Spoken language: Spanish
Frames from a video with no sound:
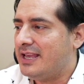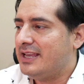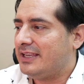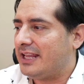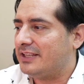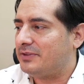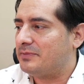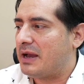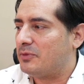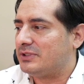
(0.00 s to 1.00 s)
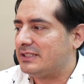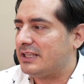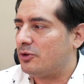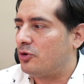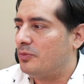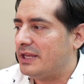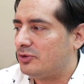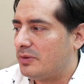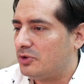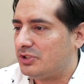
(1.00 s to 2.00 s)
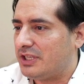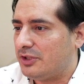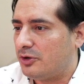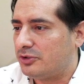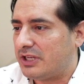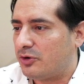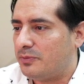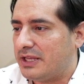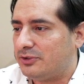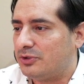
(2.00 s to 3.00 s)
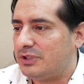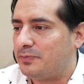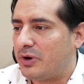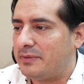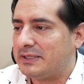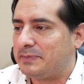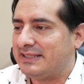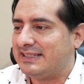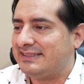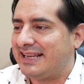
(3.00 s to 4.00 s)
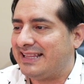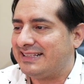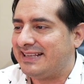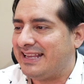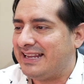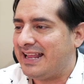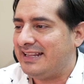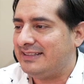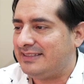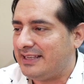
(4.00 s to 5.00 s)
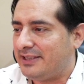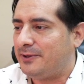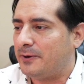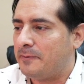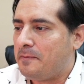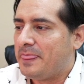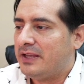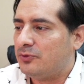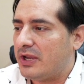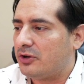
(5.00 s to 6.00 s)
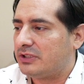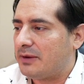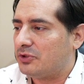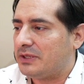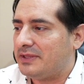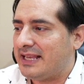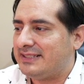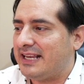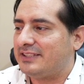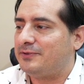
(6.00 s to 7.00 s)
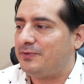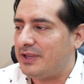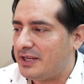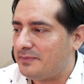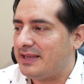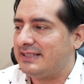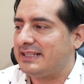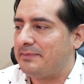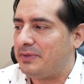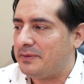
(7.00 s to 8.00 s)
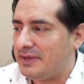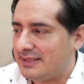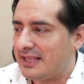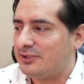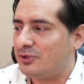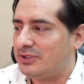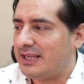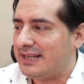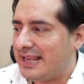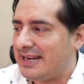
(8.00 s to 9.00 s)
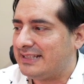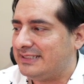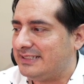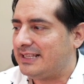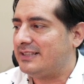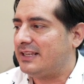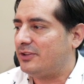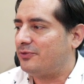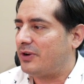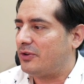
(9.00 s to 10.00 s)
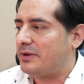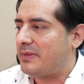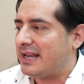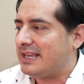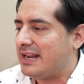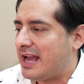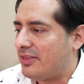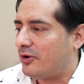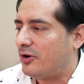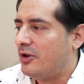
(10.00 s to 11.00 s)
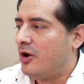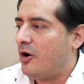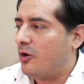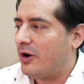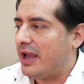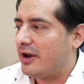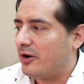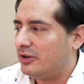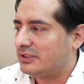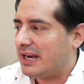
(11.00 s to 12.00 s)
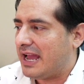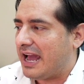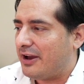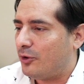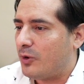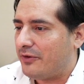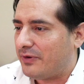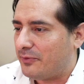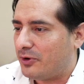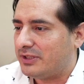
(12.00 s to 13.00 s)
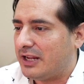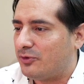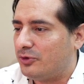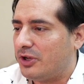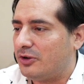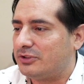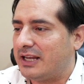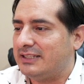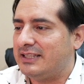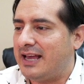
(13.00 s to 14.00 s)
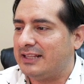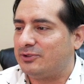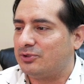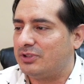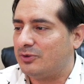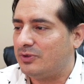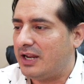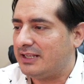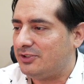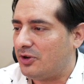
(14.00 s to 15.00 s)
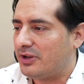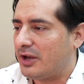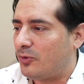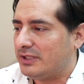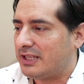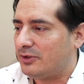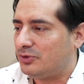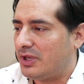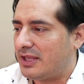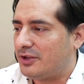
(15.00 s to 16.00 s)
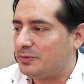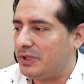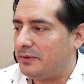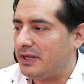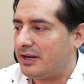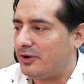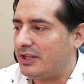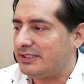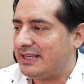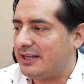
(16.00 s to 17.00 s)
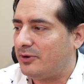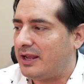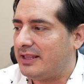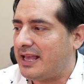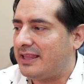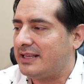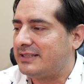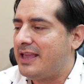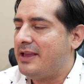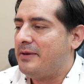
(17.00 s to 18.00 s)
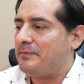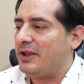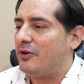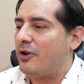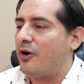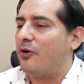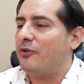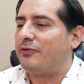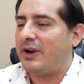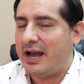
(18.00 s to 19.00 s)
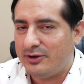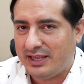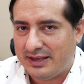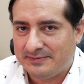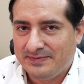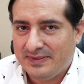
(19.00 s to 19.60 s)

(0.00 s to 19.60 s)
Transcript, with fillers: Quienes firmamos este documento hemos seguido los argumentos y pruebas presentadas en el litigio. No encontramos evidencias firmes que permitan sostener la existencia de un fraude maquinado o en contra o a favor de alguno de los candidatos. En una elección que cuentan los ciudadanos puede haber errores e irregularidades, pero no un fraude.